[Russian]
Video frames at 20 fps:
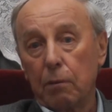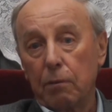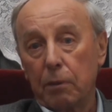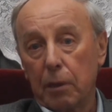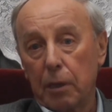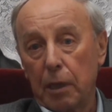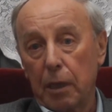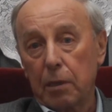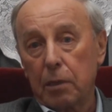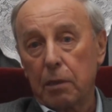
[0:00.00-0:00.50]

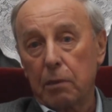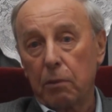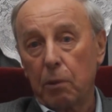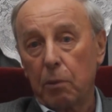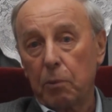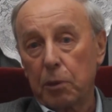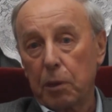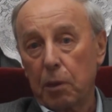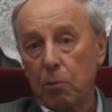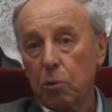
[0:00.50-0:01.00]
финансово,
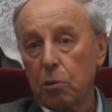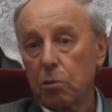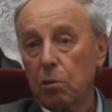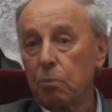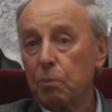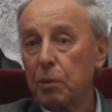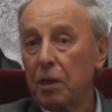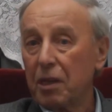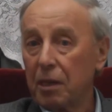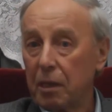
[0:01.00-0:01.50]
потому что
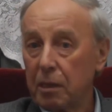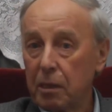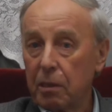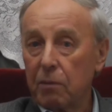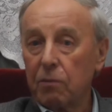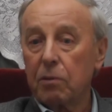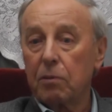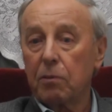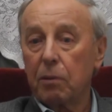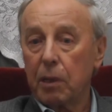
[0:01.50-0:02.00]
он
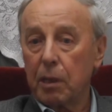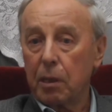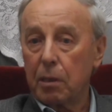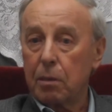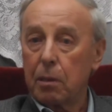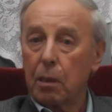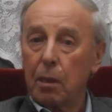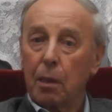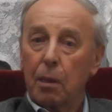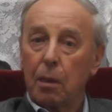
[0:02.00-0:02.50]
приходил во дворец,